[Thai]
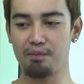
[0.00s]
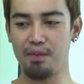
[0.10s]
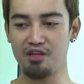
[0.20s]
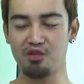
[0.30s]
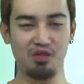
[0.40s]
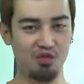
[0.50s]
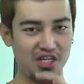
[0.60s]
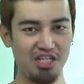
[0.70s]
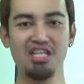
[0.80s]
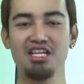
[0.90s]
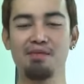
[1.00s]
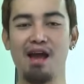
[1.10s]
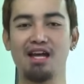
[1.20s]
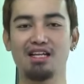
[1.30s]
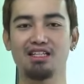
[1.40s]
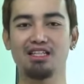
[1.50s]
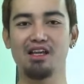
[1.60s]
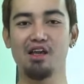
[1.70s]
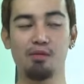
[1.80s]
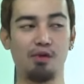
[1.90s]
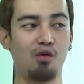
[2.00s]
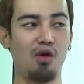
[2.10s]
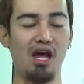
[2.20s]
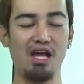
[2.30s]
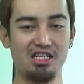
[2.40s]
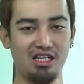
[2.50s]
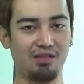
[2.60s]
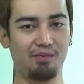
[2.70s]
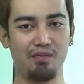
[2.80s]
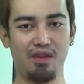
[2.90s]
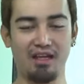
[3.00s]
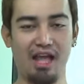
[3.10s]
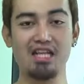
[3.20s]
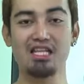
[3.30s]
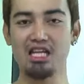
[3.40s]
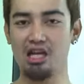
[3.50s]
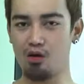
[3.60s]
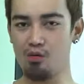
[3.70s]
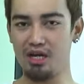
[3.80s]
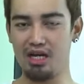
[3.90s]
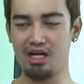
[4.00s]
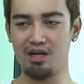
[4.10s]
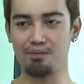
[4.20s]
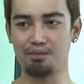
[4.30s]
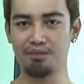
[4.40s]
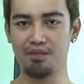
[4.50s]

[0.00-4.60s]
เป็นตัวช่วยที่ดีมากเลยเพราะว่าหนึ่งการกินเราก็เหมือนเดิม